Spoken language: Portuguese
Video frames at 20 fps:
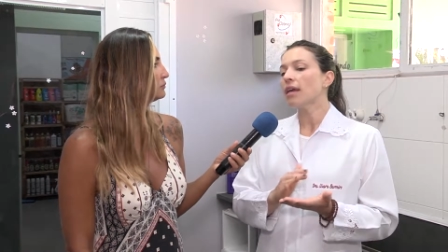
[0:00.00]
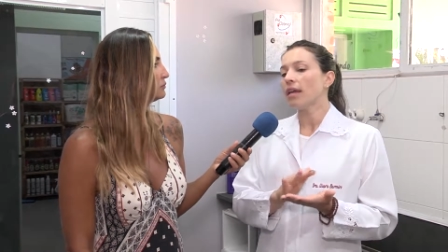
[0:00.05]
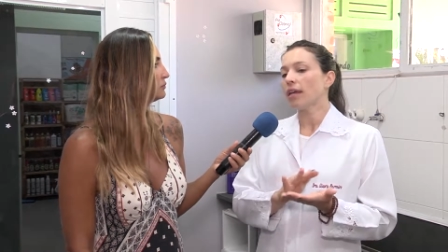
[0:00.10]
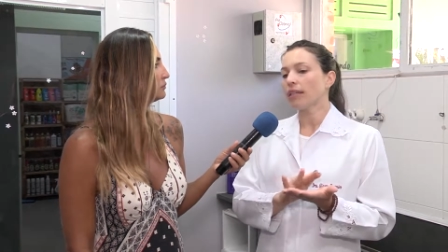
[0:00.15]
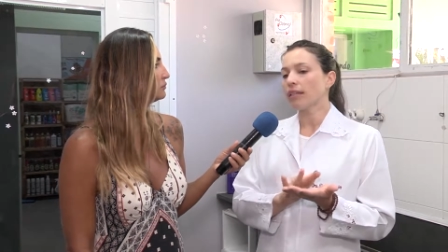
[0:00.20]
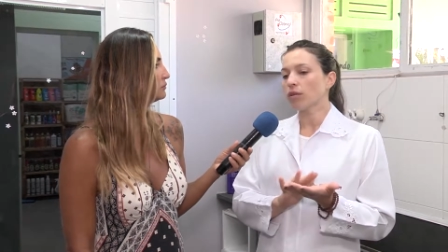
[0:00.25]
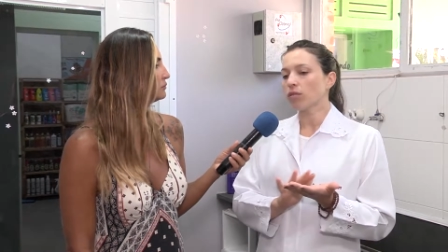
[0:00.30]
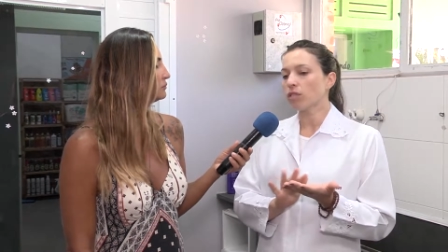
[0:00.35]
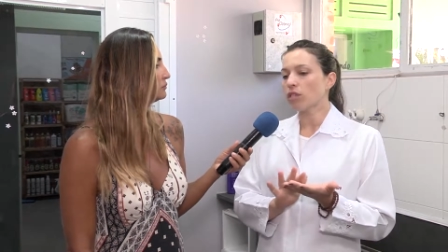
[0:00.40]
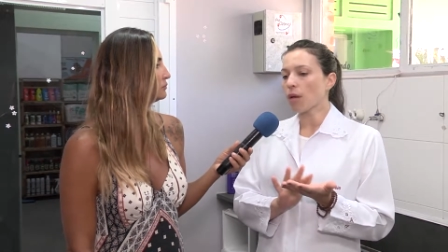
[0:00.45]

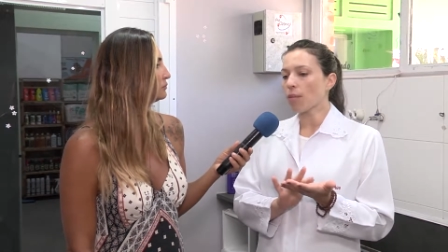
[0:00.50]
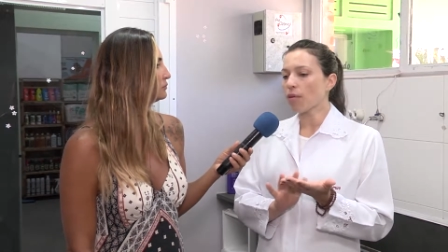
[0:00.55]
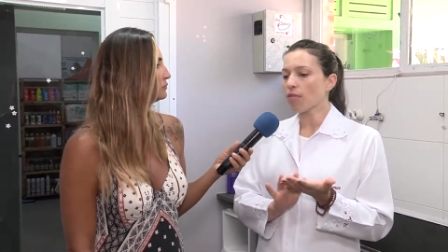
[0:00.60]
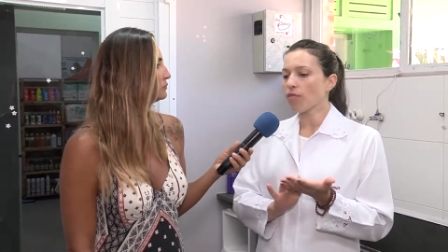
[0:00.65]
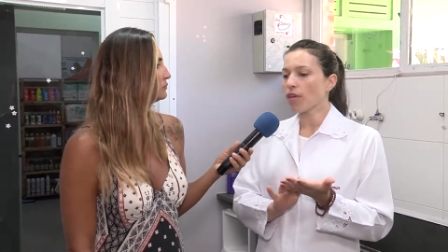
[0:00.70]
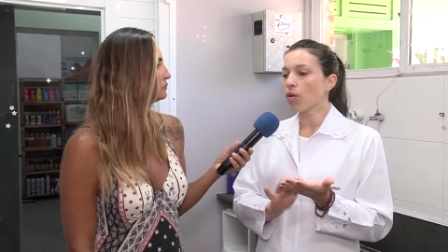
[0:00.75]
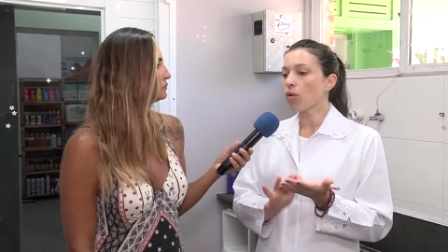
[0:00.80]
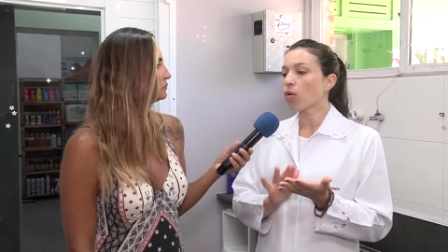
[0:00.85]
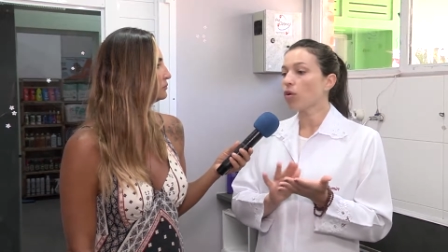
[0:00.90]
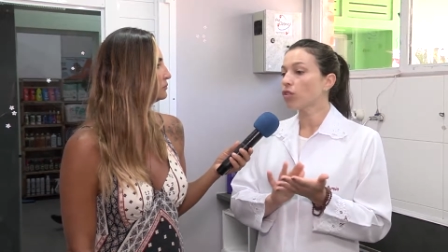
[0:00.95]
Então, se é uma
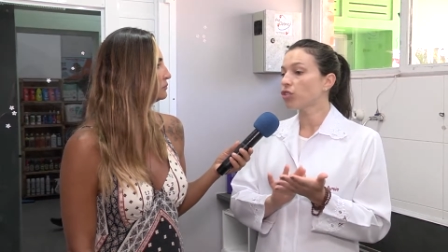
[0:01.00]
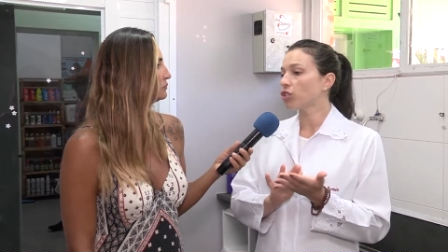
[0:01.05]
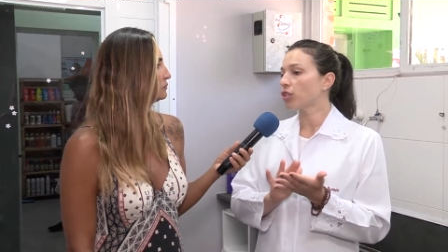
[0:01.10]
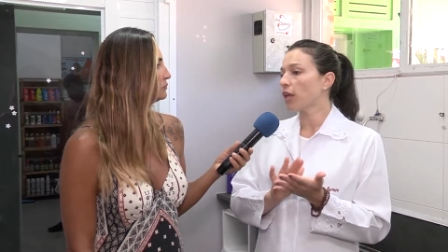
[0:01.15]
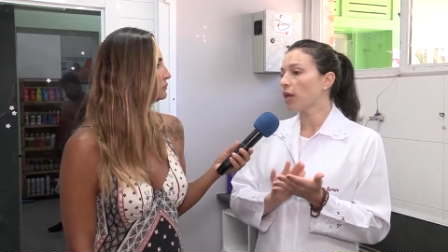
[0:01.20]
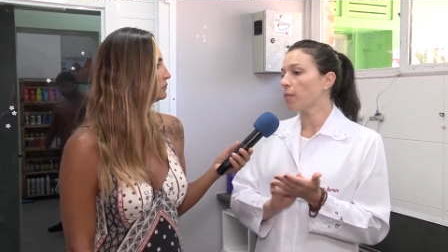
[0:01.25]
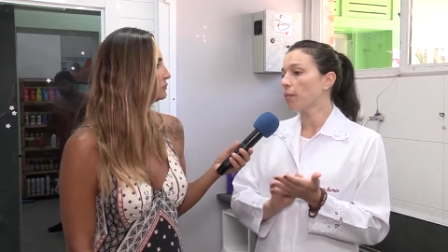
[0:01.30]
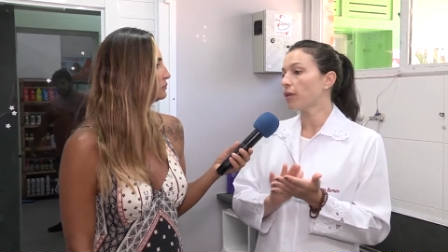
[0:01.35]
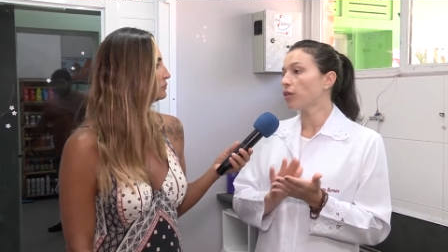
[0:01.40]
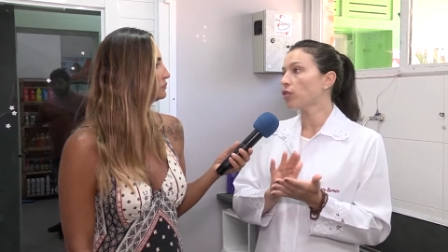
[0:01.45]
verruga onde
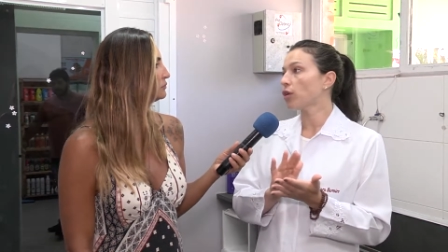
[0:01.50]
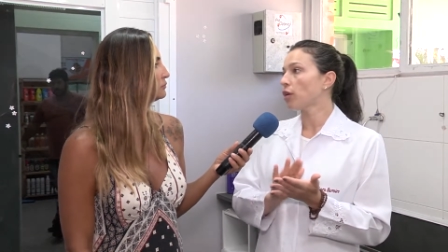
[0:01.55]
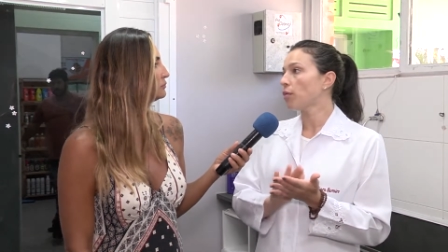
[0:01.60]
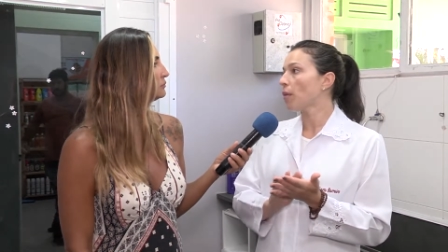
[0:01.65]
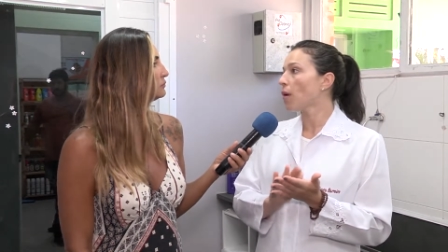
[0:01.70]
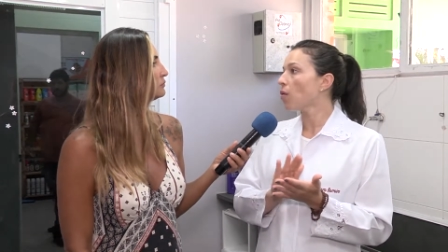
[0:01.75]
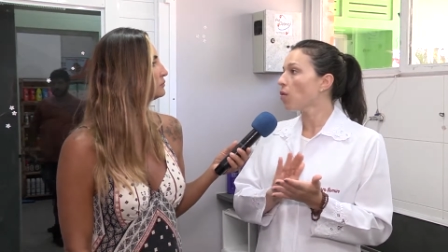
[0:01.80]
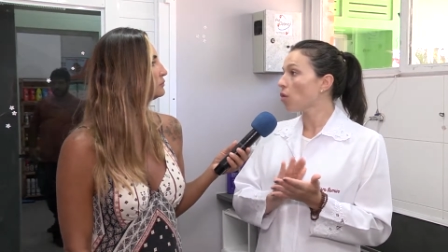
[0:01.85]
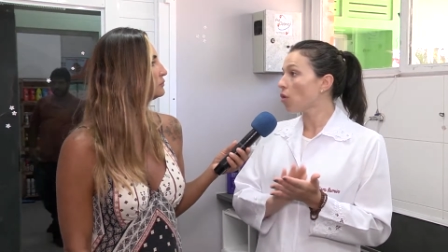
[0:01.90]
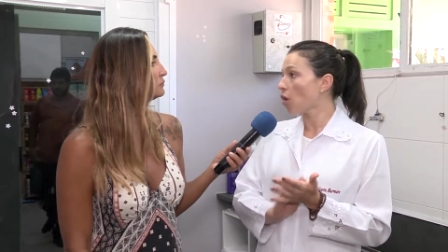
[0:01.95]
de repente o
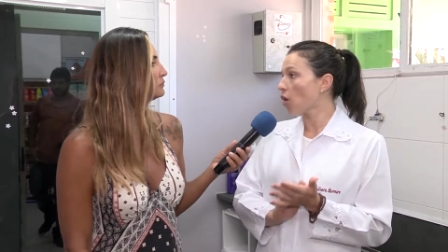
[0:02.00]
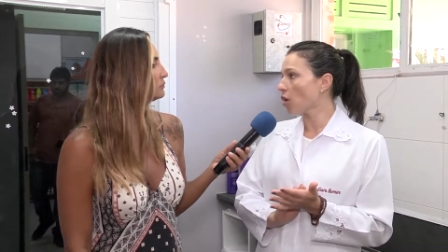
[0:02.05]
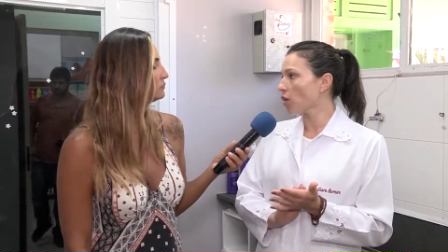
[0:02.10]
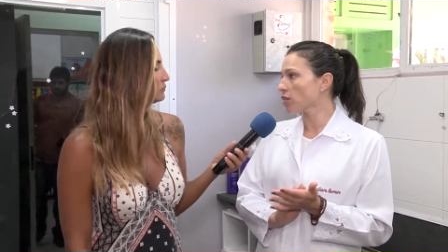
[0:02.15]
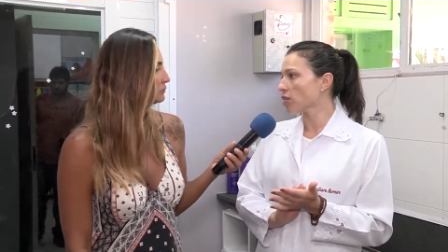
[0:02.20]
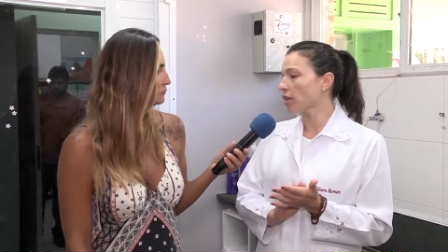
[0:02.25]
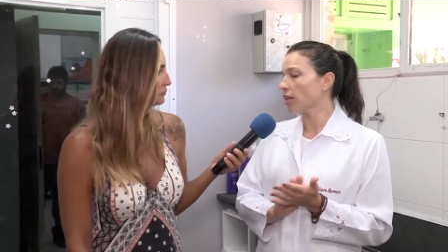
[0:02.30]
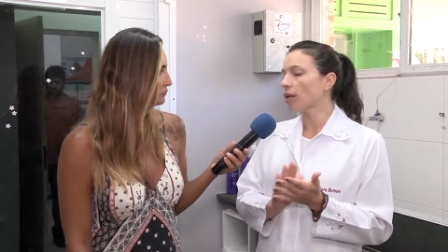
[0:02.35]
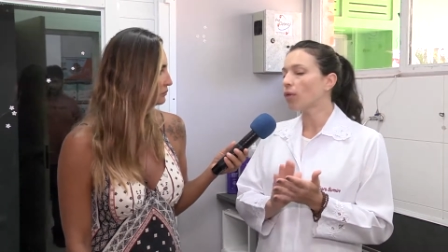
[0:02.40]
animal coça,